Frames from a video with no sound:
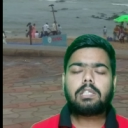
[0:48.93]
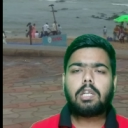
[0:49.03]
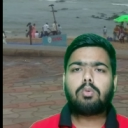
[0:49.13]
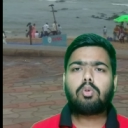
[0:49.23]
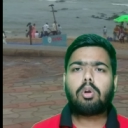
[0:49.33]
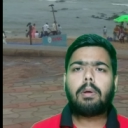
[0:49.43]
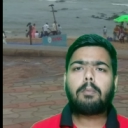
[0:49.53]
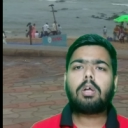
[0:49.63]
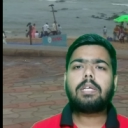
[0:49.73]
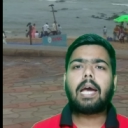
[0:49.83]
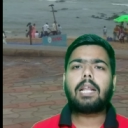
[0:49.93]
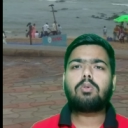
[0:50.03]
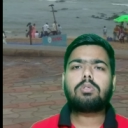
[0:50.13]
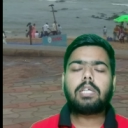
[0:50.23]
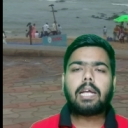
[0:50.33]
इसलिए उन दोनों में बहुत गहरा
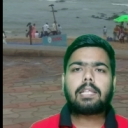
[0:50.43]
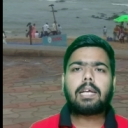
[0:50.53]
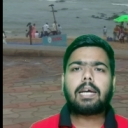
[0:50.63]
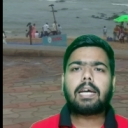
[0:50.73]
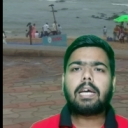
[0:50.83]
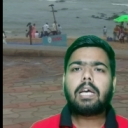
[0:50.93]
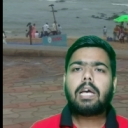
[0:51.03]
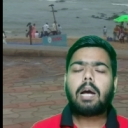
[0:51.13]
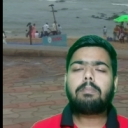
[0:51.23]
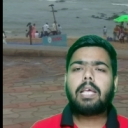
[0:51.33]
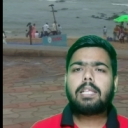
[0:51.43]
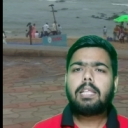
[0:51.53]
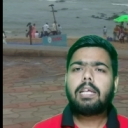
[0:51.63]
दोस्ती रहता है अब देखते